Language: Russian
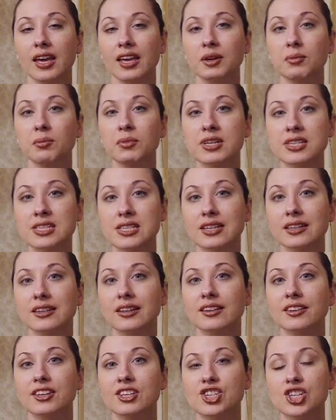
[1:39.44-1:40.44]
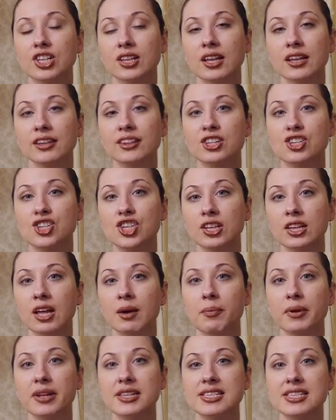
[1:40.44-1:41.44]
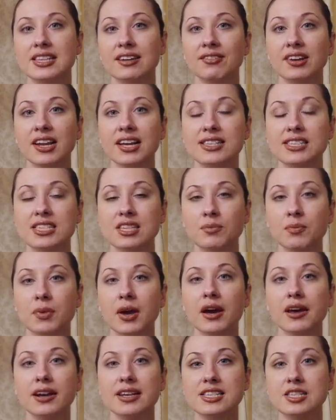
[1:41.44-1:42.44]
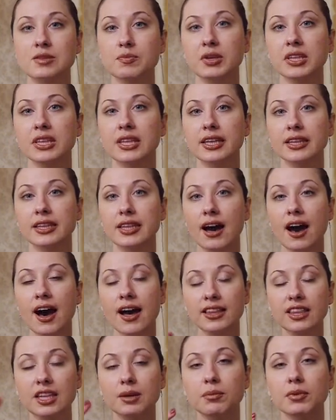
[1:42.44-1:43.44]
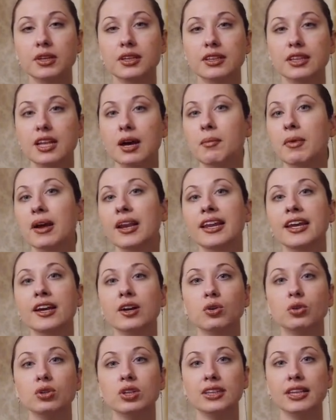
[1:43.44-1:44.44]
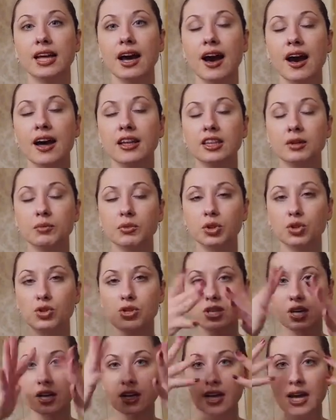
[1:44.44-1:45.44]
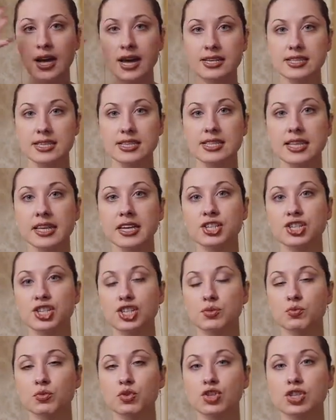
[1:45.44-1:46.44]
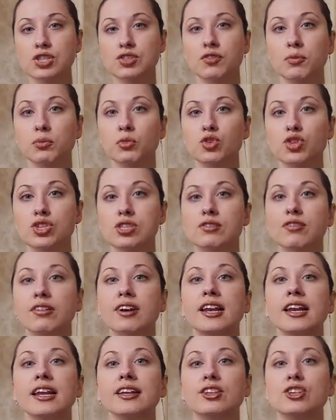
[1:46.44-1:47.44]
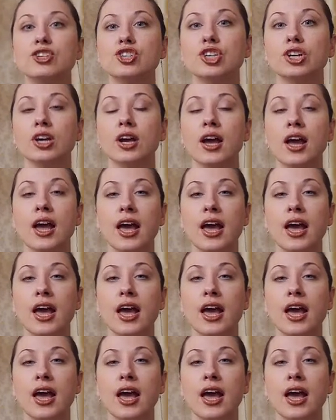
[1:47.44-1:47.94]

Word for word: И мысленно начала, начала представлять себя разбитой на атомы, на молекулы, на атомы, то есть как состоящей из множества-множества клеточек.